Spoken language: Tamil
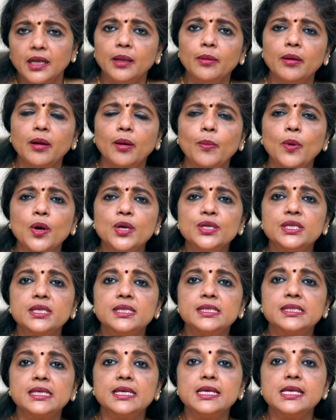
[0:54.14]
நம்ம
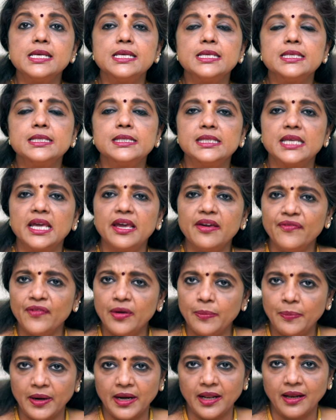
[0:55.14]
அபார்ஷன்ஸை
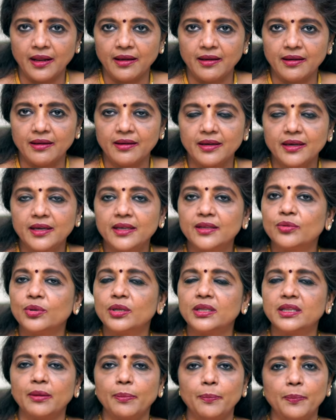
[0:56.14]
சேஃபாக பண்ணலாம் இது
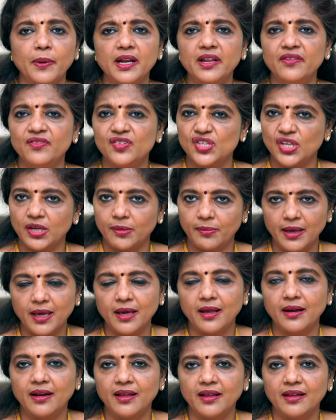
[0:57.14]
ஒரு தப்பான விஷயமே
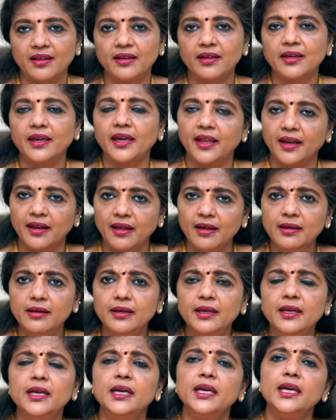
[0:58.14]
அல்ல ஏன்னா
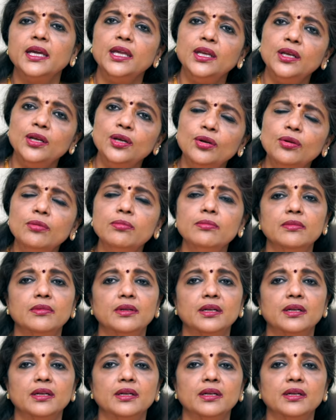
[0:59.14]
இன்றும்